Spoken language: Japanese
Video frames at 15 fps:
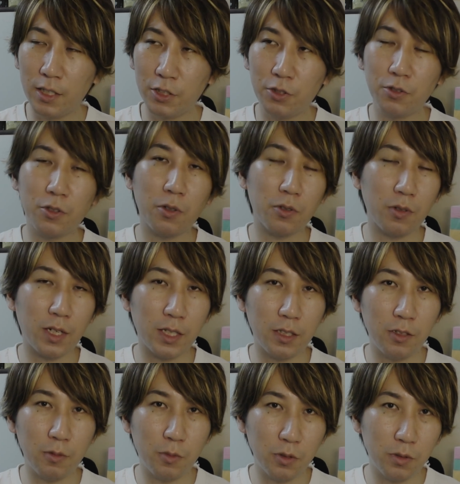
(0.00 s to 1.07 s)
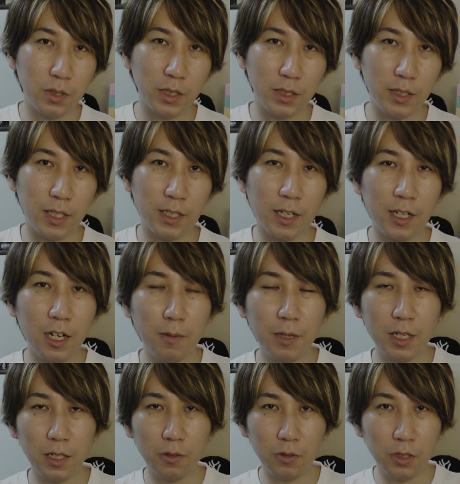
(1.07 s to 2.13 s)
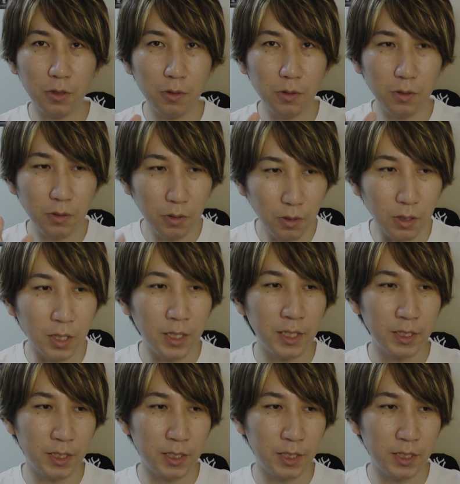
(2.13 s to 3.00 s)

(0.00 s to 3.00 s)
宗教とかっていうものをですね高浜原の日本の